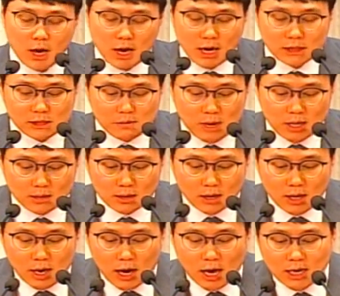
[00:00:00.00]
하지만
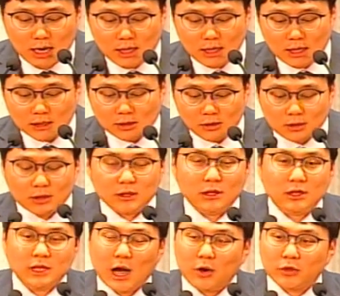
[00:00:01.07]
하나님께서
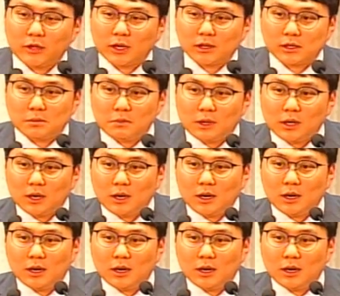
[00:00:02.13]
그들을 다 어떻게 하셨습니까?